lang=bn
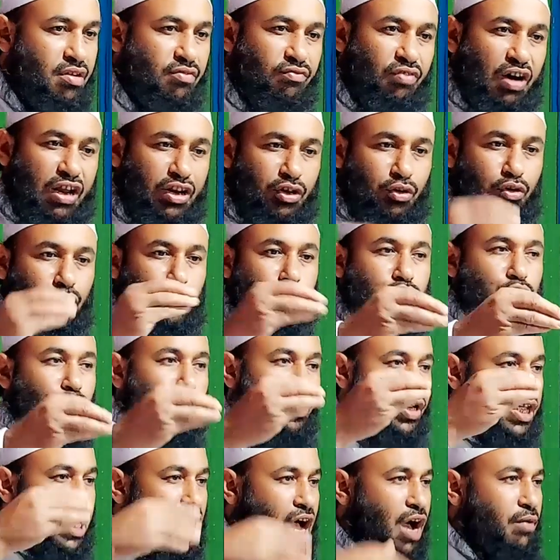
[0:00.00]
ফানি খরচ
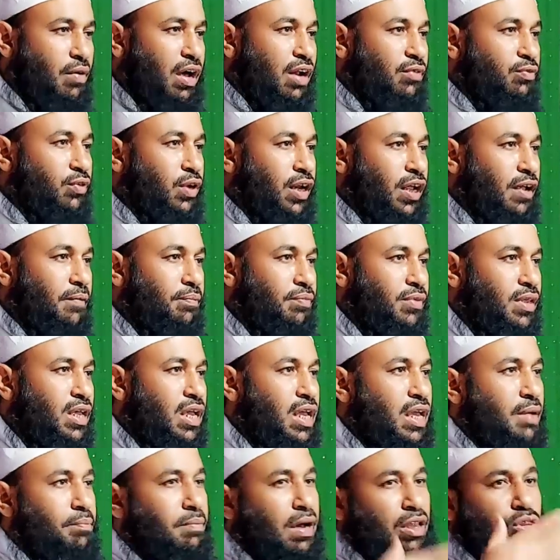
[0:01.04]
করিয়া আবার পরে
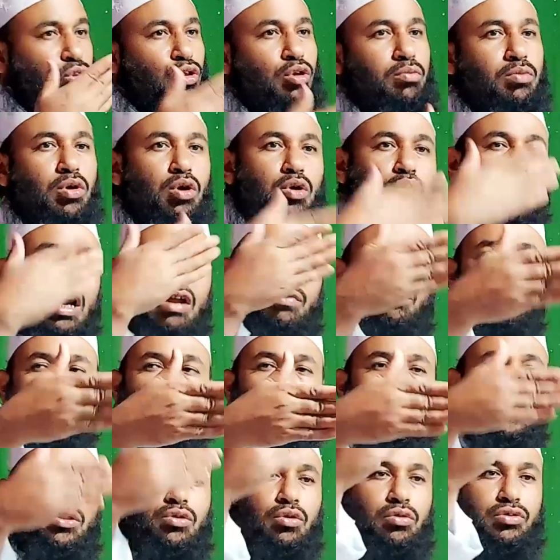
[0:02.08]
বাথরুমও কারফুরি
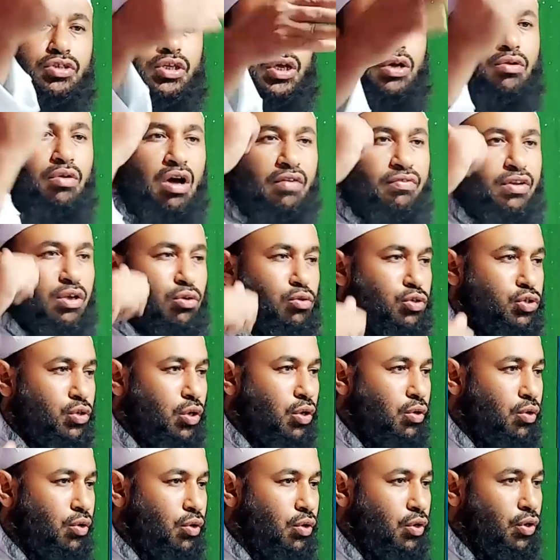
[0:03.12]
কি তক যেন আপনি গোসল
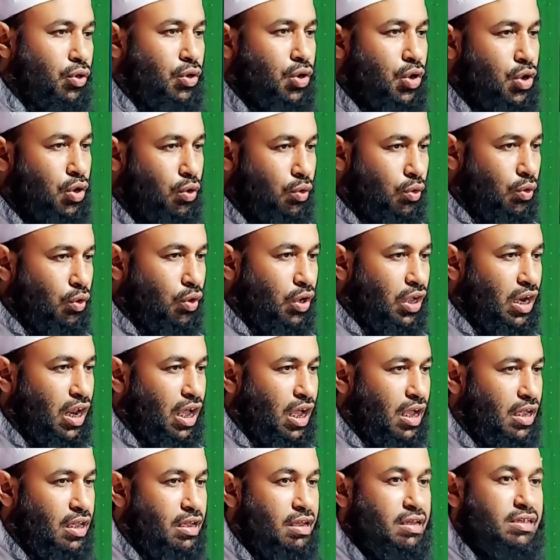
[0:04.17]
করেন অন্য গেলা
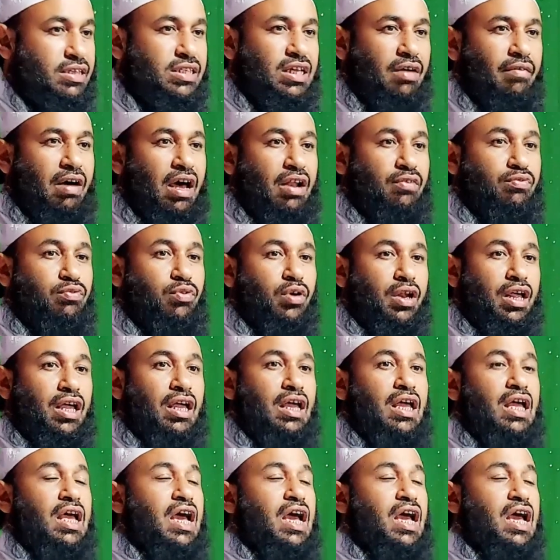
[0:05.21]
যাওয়ার পরে